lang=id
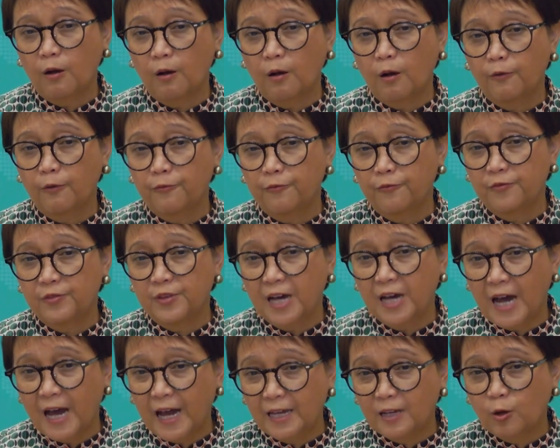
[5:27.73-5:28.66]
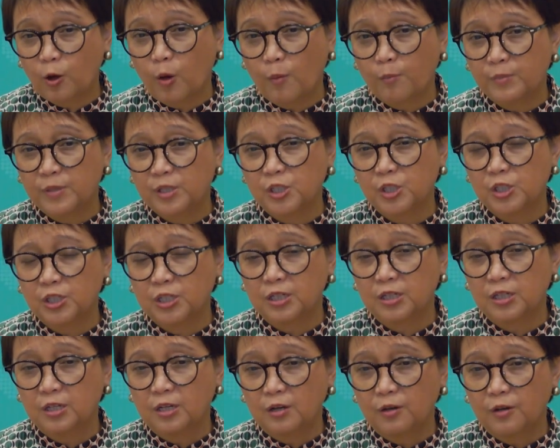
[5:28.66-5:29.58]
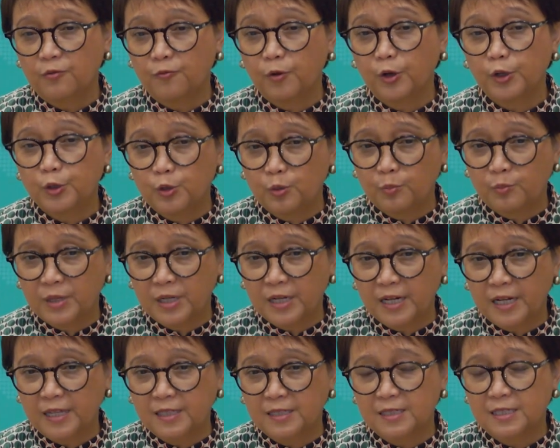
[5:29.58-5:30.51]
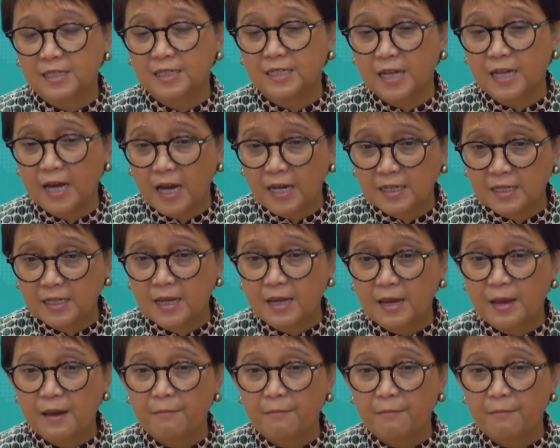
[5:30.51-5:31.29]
of the High Commission for Human Rights dan